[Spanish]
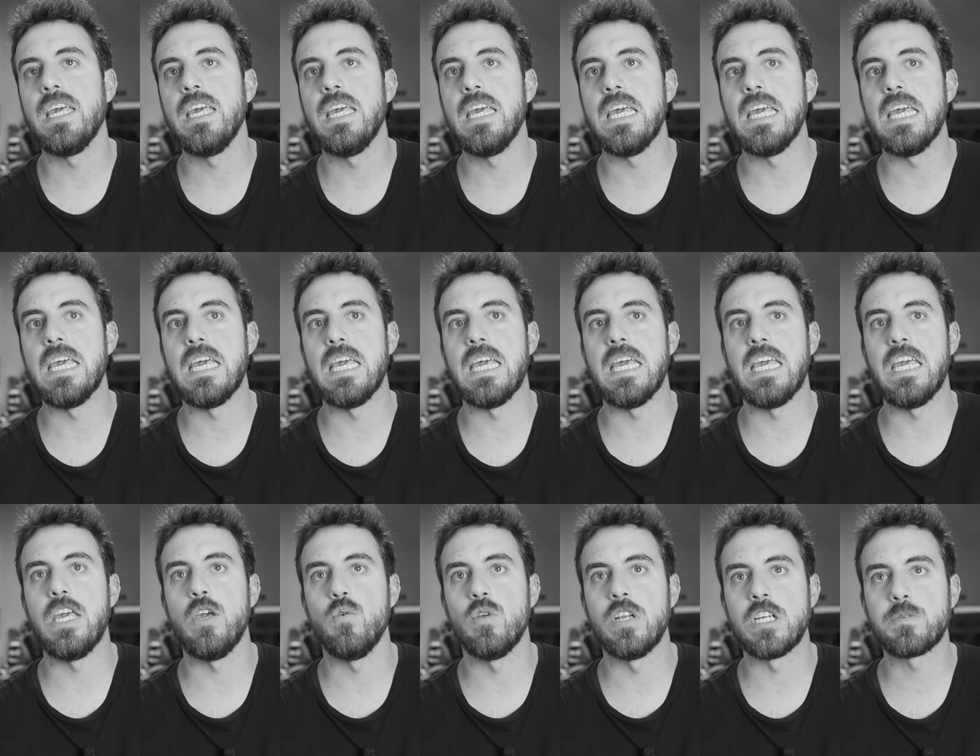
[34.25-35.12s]

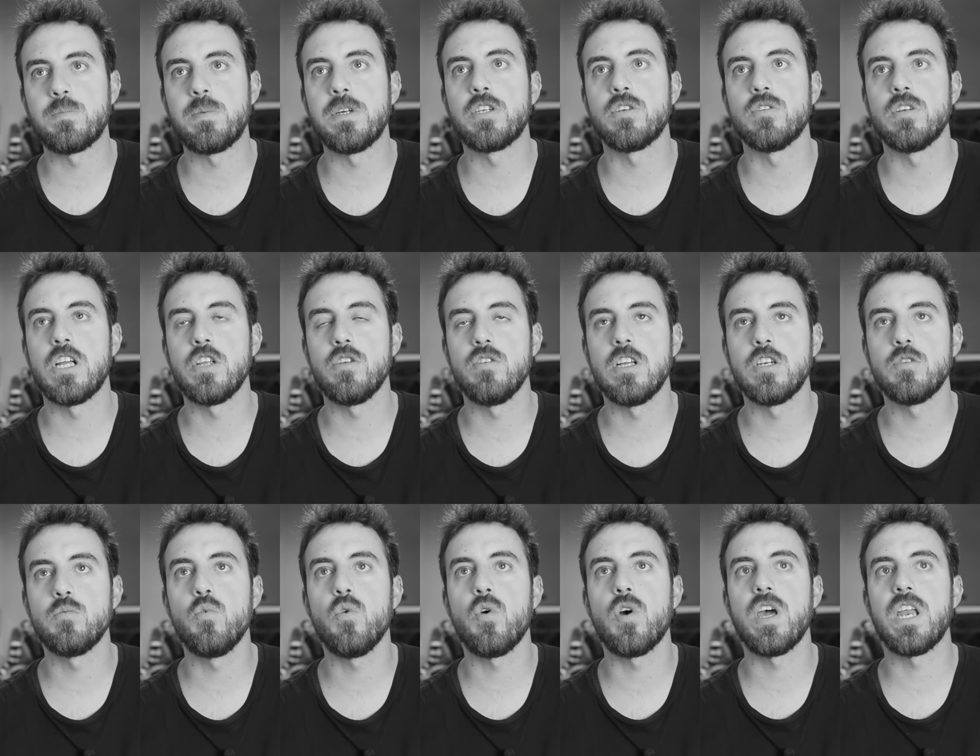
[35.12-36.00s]
Y, unas personas y
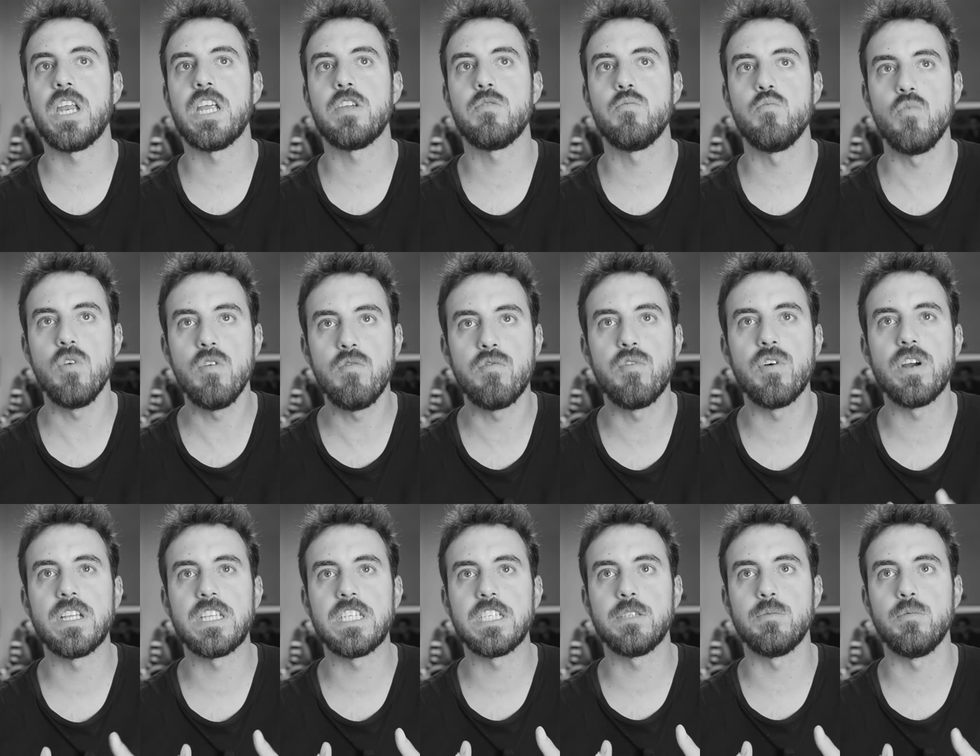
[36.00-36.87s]
unas mujeres muy
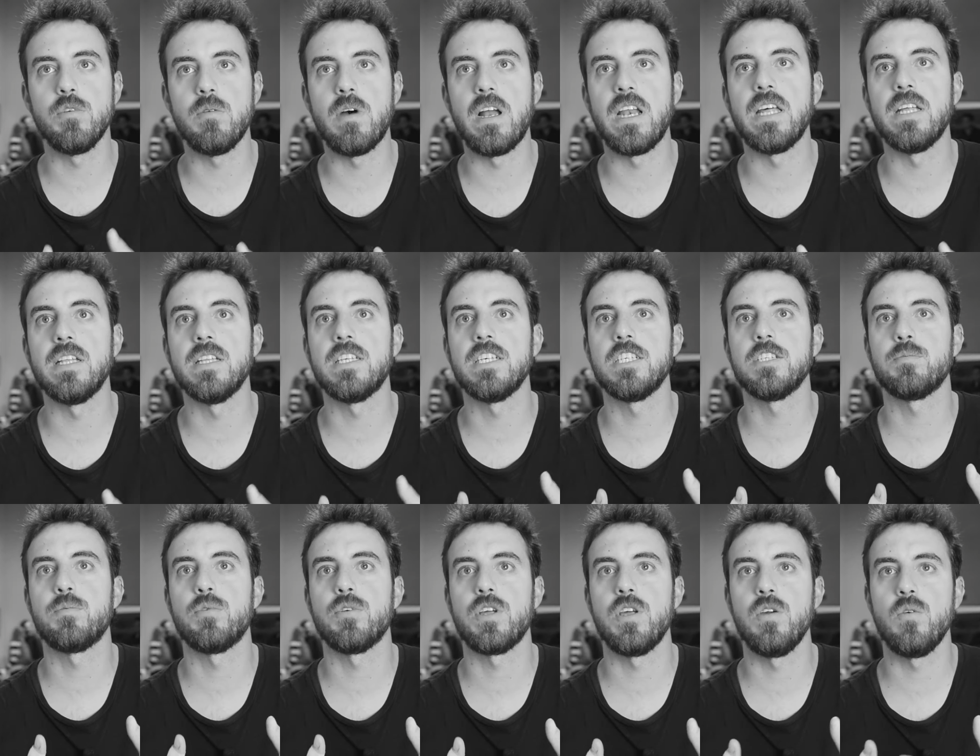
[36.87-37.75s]
fuertes y muy
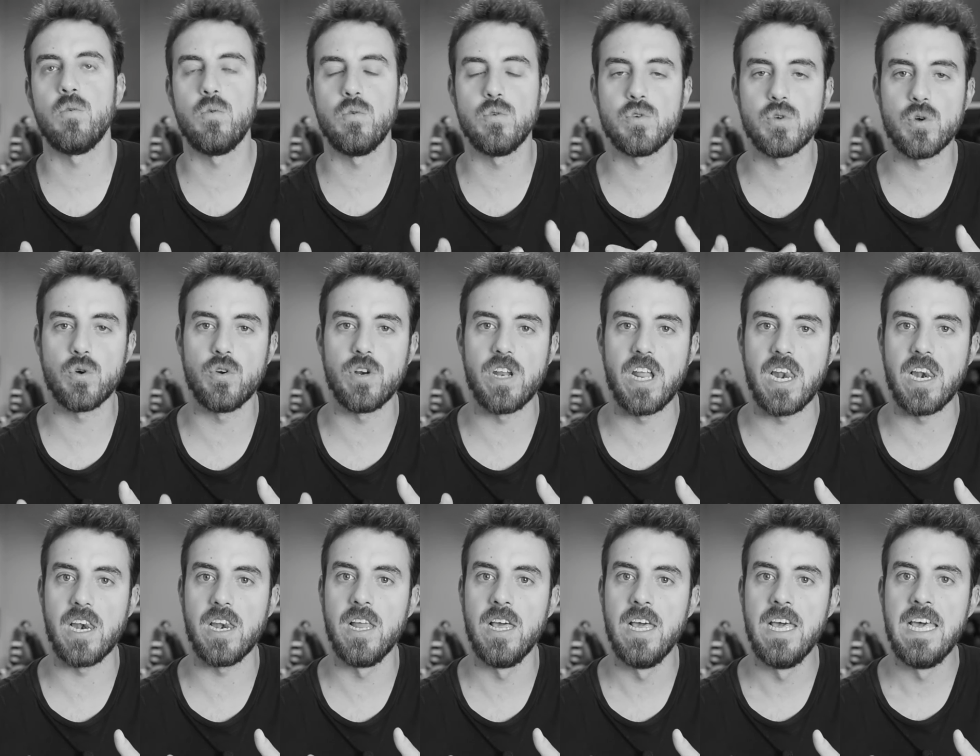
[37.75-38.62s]
valientes, porque incluso con
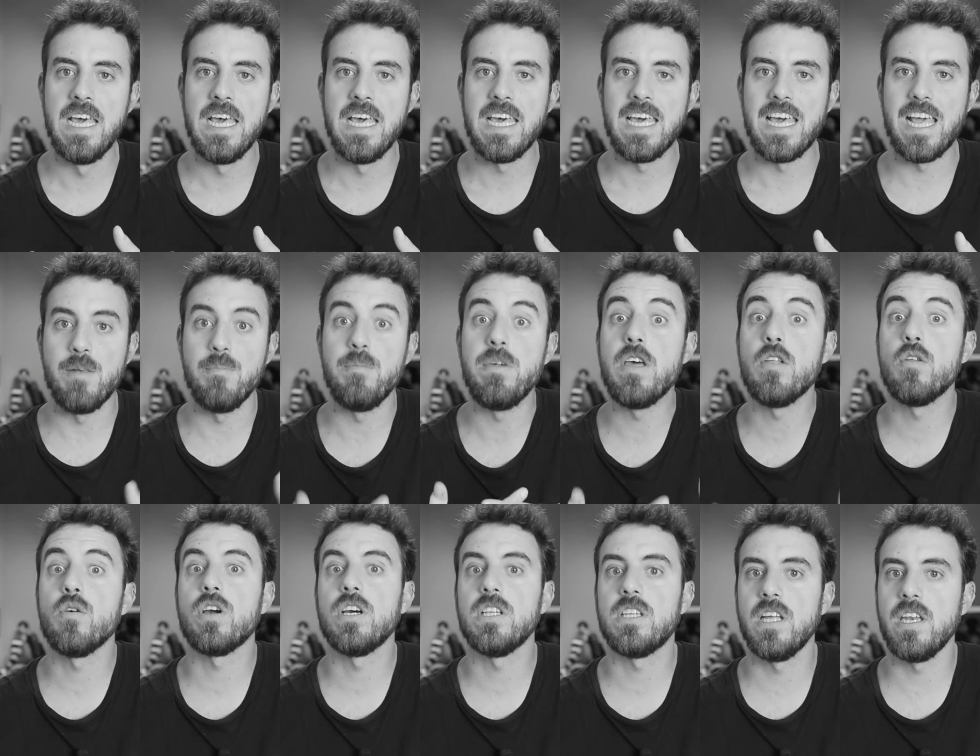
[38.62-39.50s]
el,
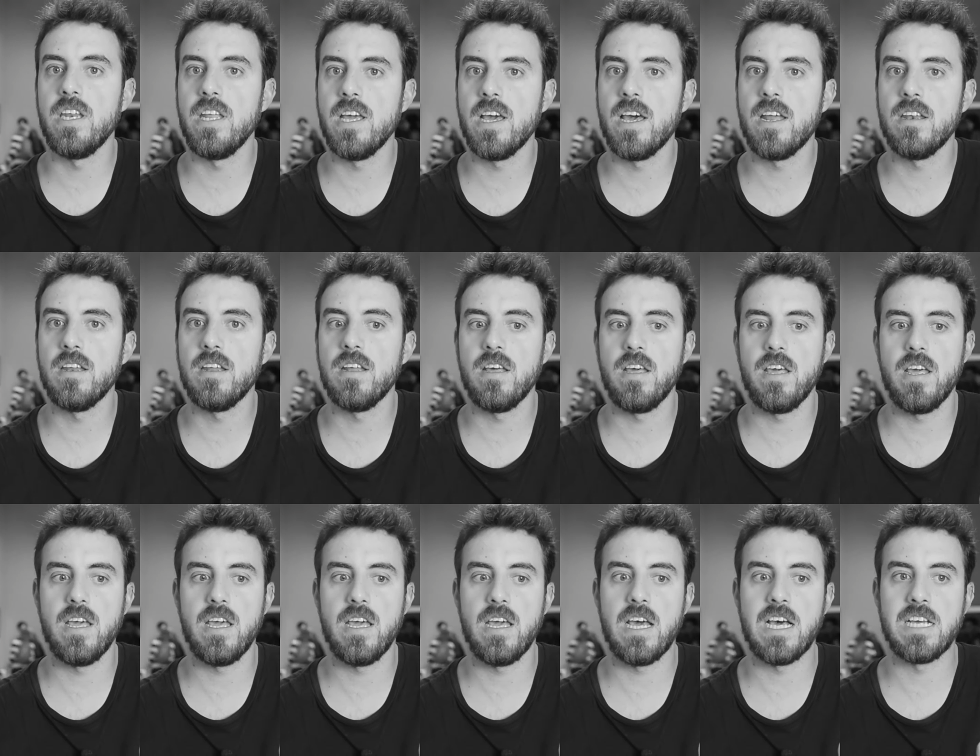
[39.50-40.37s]
miedo que tenían
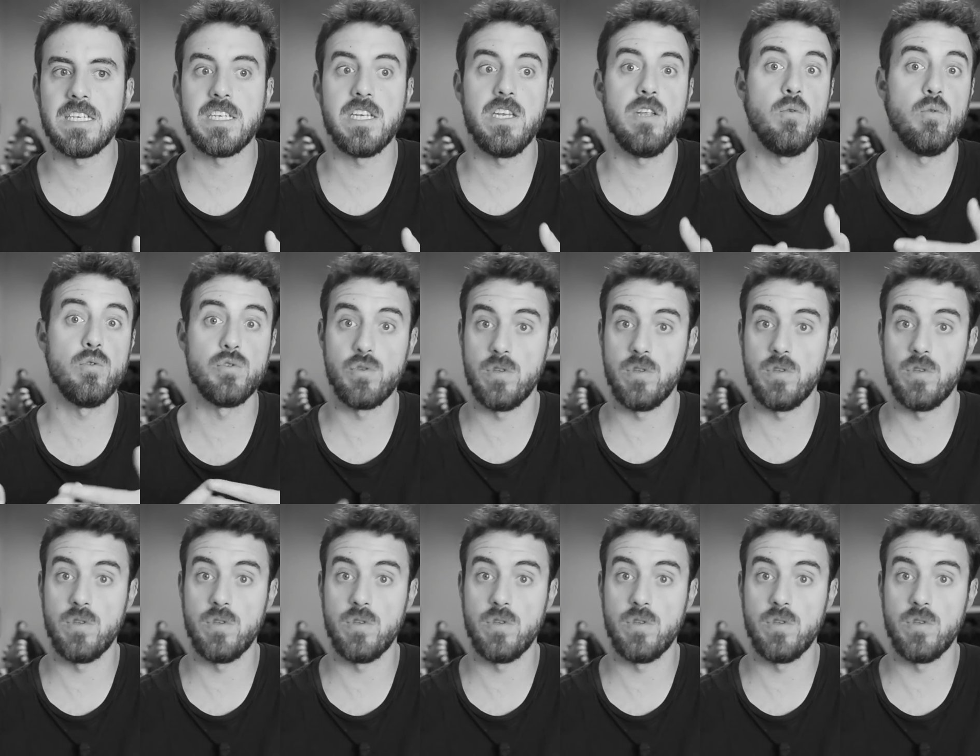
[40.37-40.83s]
eh, a ser